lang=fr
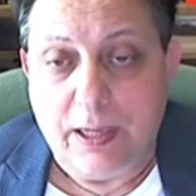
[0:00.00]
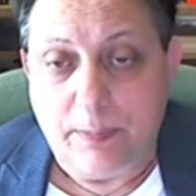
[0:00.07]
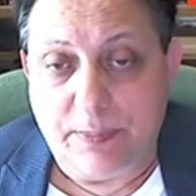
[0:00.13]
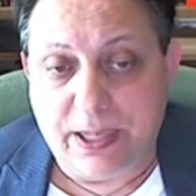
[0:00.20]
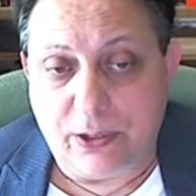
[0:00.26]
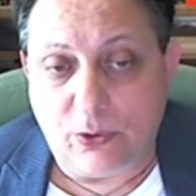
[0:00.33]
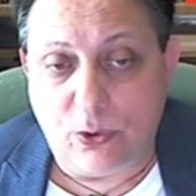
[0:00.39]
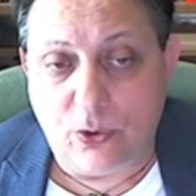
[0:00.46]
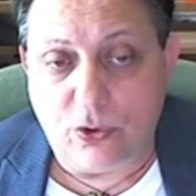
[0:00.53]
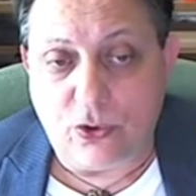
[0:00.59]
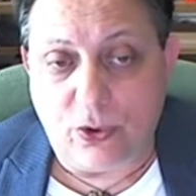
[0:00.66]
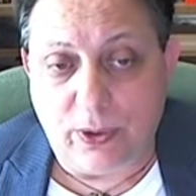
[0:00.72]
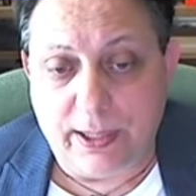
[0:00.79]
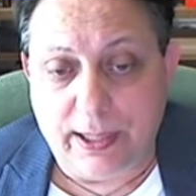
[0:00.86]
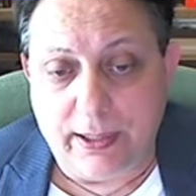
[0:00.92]
Bientôt,
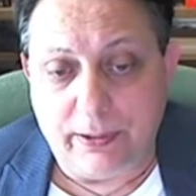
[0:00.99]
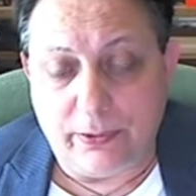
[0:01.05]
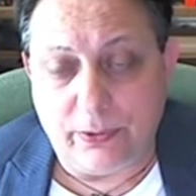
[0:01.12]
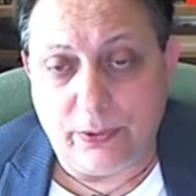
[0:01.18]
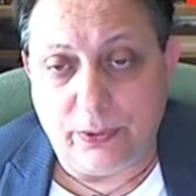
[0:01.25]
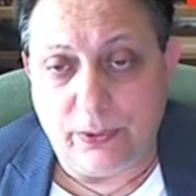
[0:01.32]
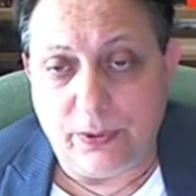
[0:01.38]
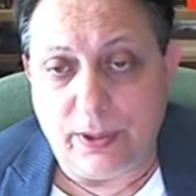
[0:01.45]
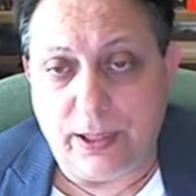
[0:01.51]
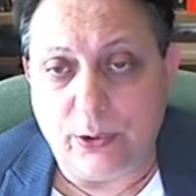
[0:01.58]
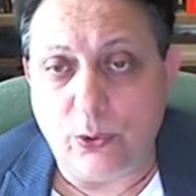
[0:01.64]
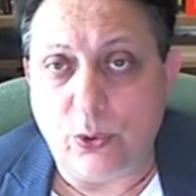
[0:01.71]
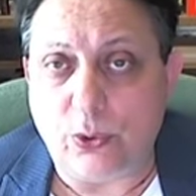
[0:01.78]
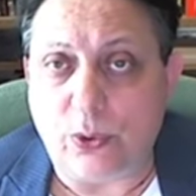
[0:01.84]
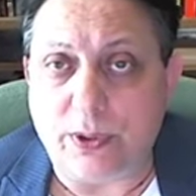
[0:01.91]
j'aurai euh,
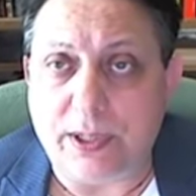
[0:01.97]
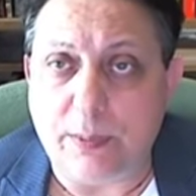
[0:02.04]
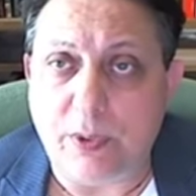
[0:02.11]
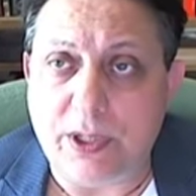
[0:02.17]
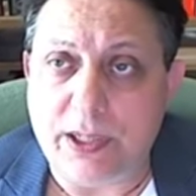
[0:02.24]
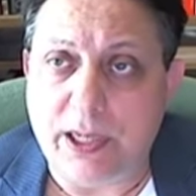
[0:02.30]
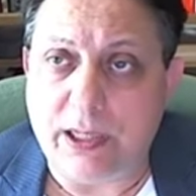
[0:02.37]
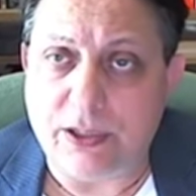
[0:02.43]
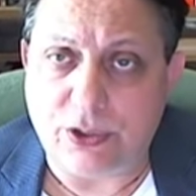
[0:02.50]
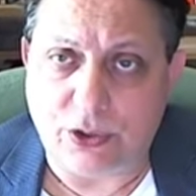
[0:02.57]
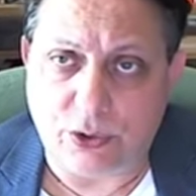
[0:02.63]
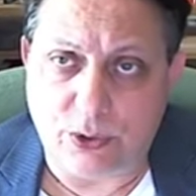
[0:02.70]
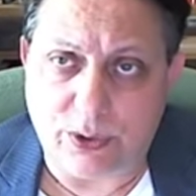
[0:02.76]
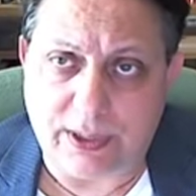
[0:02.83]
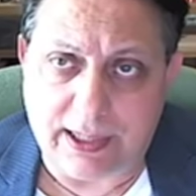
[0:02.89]
un autre
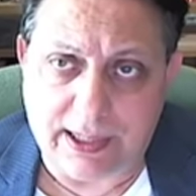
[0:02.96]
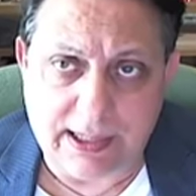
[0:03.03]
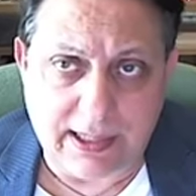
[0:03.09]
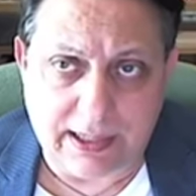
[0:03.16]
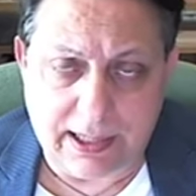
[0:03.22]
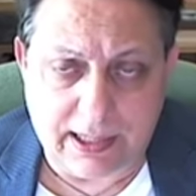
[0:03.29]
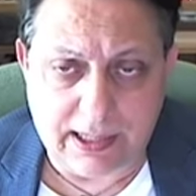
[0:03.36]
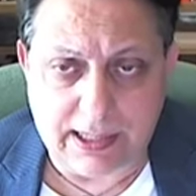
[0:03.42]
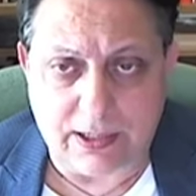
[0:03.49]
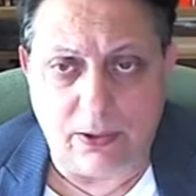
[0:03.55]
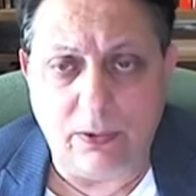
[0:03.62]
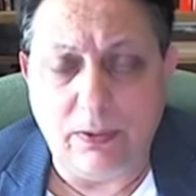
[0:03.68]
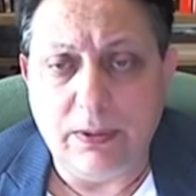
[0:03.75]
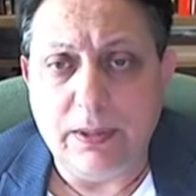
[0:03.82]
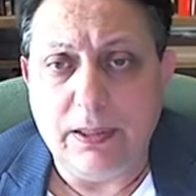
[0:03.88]
témoignage très
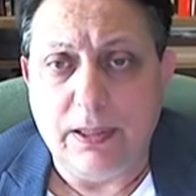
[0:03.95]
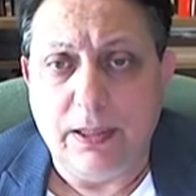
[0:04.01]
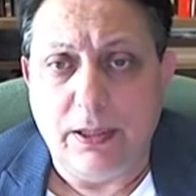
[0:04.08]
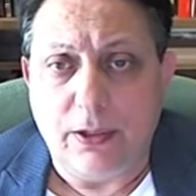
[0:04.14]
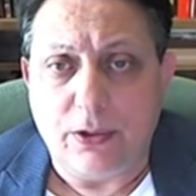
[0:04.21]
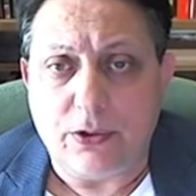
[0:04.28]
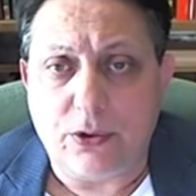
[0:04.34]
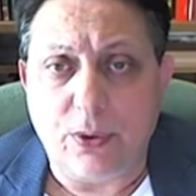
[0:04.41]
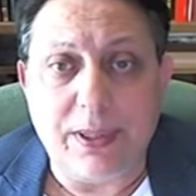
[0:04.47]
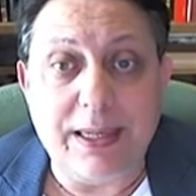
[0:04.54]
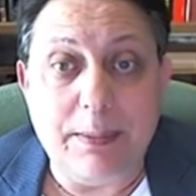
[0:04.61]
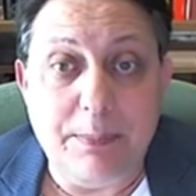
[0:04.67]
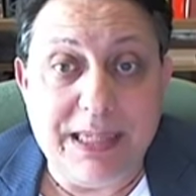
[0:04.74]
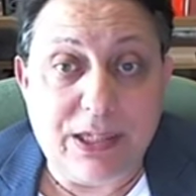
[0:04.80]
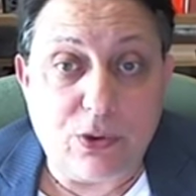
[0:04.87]
intéressant sur
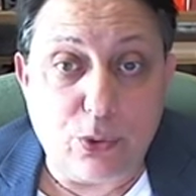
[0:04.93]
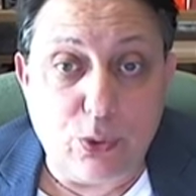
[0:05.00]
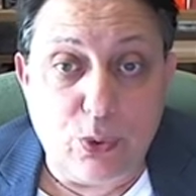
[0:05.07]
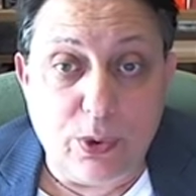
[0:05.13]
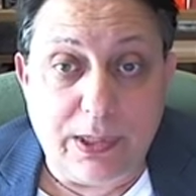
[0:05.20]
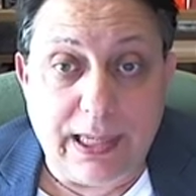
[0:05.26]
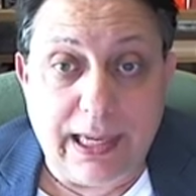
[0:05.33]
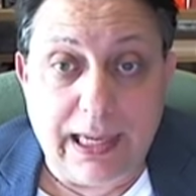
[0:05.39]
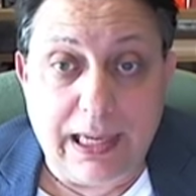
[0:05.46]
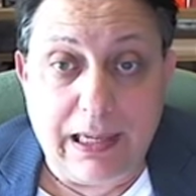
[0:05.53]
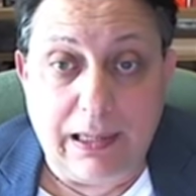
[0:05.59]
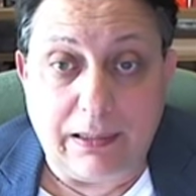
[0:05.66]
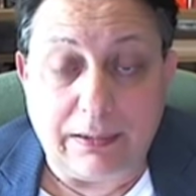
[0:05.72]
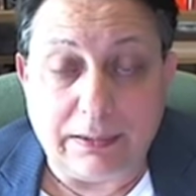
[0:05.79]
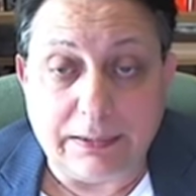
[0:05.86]
les mises sous tutelle.